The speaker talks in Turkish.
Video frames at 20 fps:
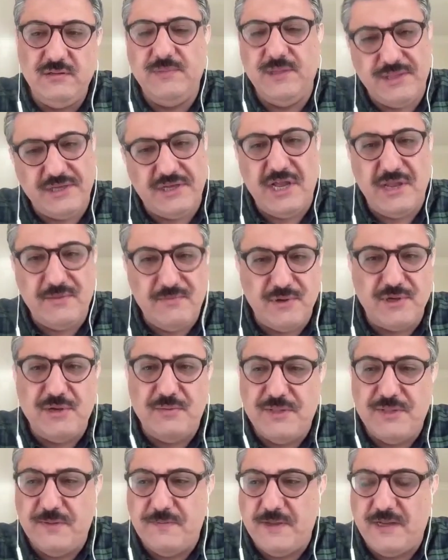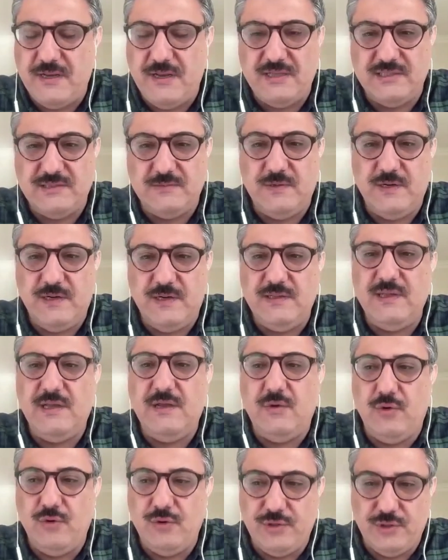ya da kaymakamı demek lazım
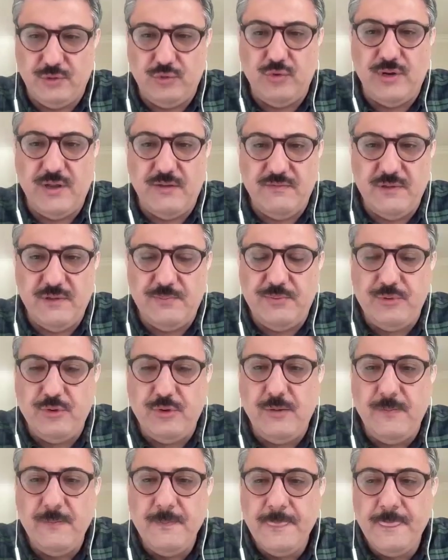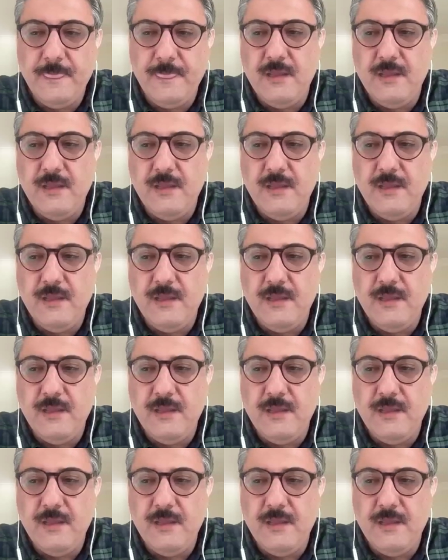arada. Orada görev yapıyor.